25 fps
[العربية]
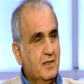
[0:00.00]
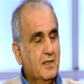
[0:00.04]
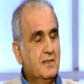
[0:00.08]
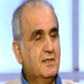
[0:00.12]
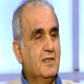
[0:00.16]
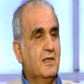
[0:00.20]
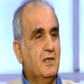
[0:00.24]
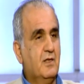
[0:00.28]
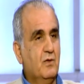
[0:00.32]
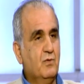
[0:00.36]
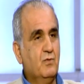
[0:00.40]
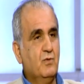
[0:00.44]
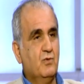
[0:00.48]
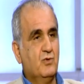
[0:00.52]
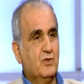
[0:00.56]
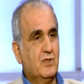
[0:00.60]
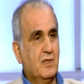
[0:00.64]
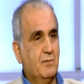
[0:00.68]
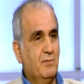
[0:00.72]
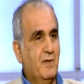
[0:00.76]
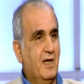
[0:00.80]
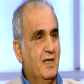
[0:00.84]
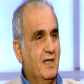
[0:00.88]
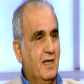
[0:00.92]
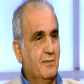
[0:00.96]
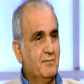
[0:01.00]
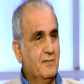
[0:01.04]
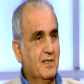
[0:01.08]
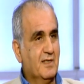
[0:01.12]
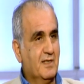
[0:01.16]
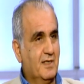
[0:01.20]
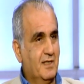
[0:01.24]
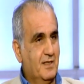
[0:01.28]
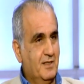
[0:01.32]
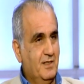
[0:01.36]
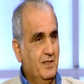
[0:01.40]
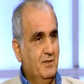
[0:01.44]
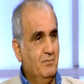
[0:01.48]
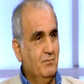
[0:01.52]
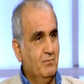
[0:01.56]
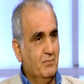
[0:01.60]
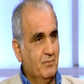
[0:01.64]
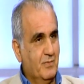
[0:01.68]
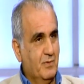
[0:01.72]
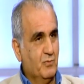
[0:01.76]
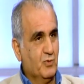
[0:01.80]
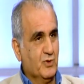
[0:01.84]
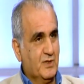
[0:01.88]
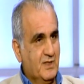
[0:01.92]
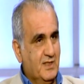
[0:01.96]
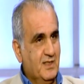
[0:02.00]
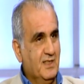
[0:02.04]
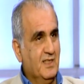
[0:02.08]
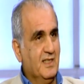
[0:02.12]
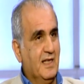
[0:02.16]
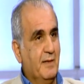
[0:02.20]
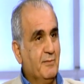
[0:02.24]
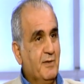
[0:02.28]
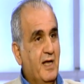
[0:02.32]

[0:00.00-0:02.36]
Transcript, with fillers: نزل هو وجمال عبد الكريم الموسيقي